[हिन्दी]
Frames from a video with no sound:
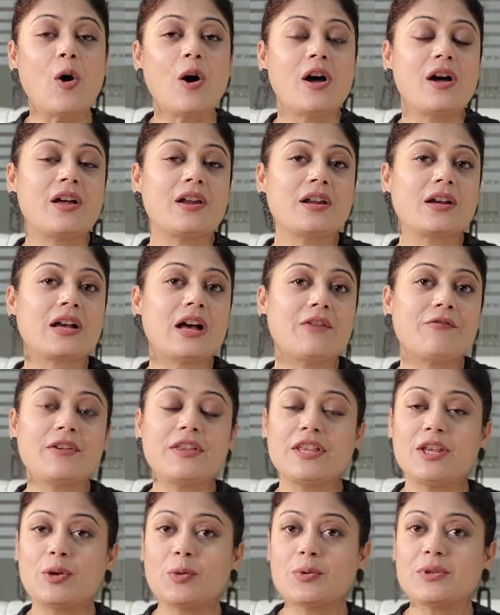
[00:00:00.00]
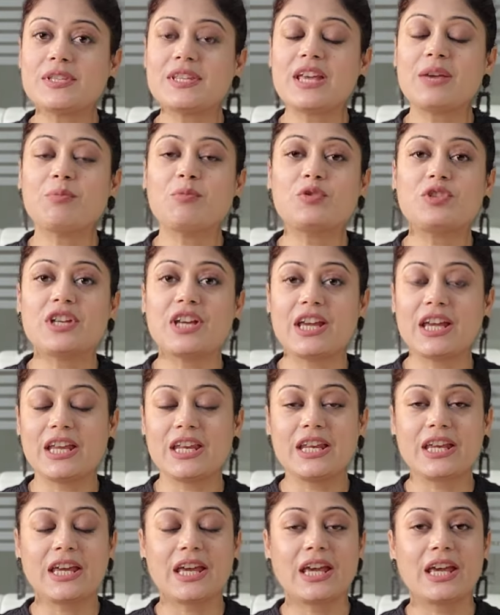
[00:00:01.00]
और काफ़ी दिनों से मुझे
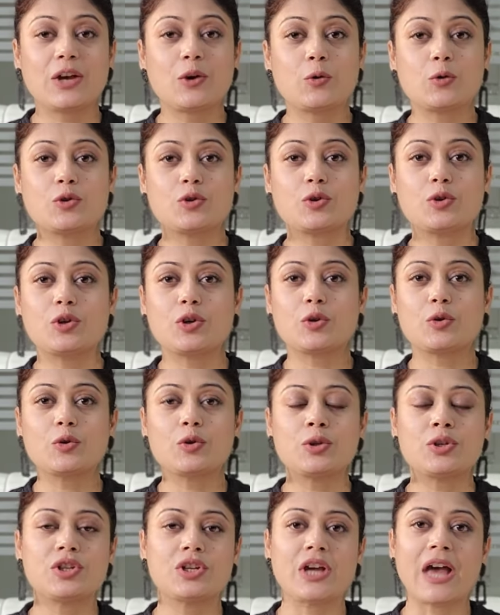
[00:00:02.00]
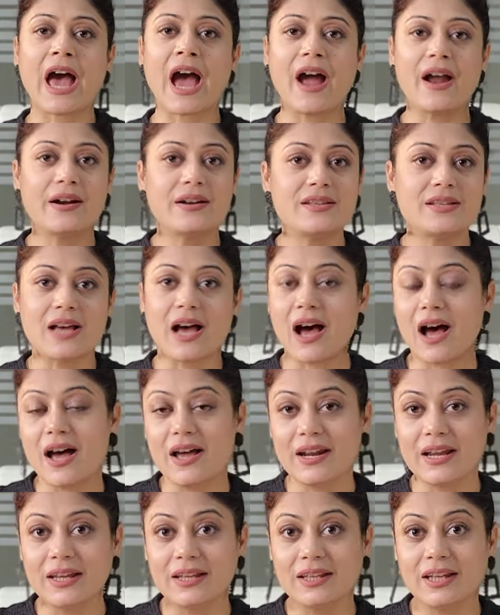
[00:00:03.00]
इनके कुछ न कुछ एड्स
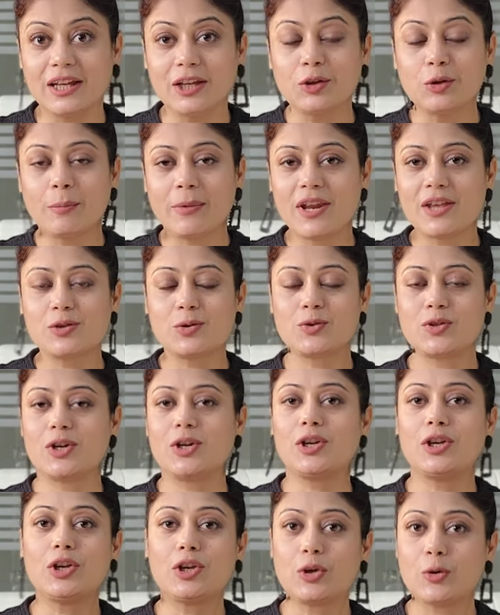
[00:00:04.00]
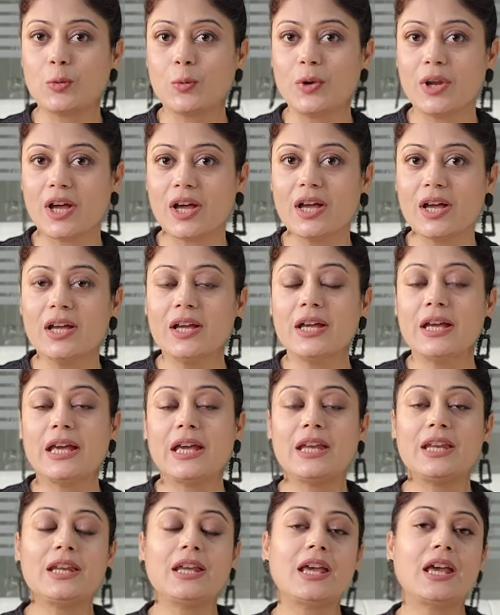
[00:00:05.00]
आ रही थी तो मैंने सोचा कि क्यों ना
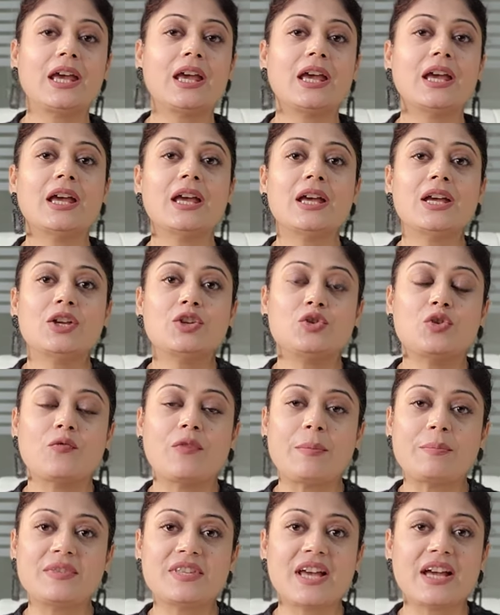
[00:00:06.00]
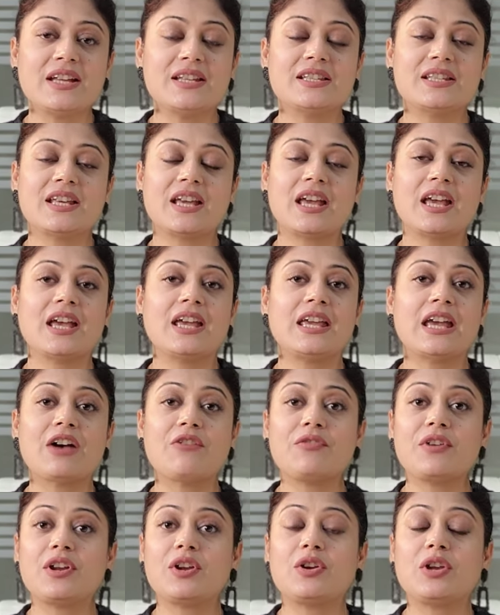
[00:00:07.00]
इनके जो वेबसाइट्स हैं
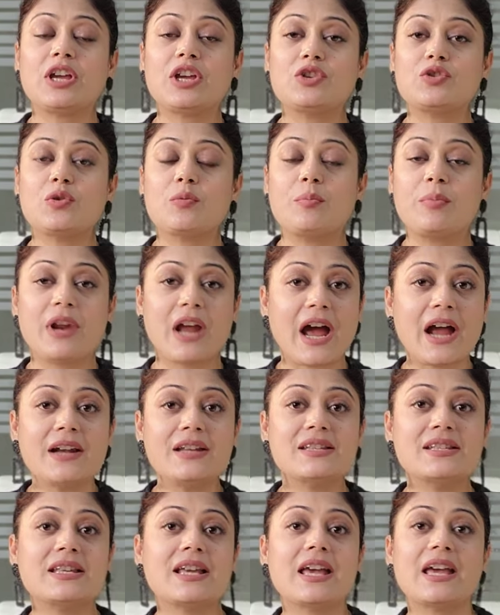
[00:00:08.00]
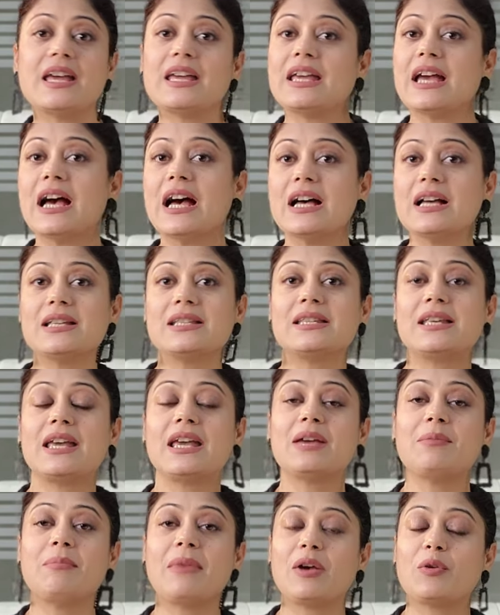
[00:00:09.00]
या फिर इनके जो ब्रांड्स हैं यहाँ
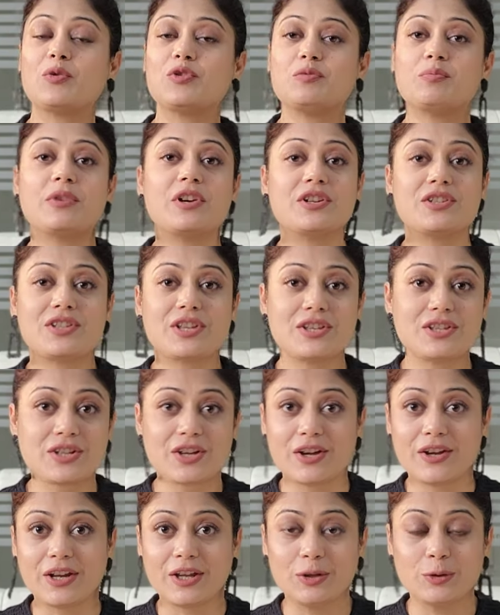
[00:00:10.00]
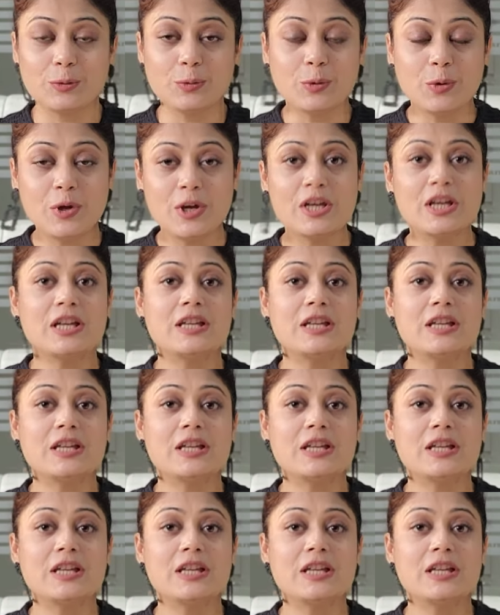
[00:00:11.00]
से मैं कुछ पर्सेस ख़रीदूँ